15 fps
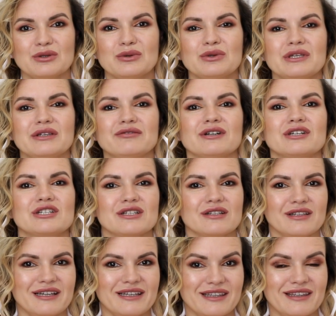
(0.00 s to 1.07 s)
Ну и ваши
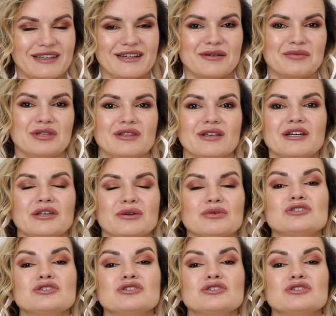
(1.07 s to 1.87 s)
лайки и комментарии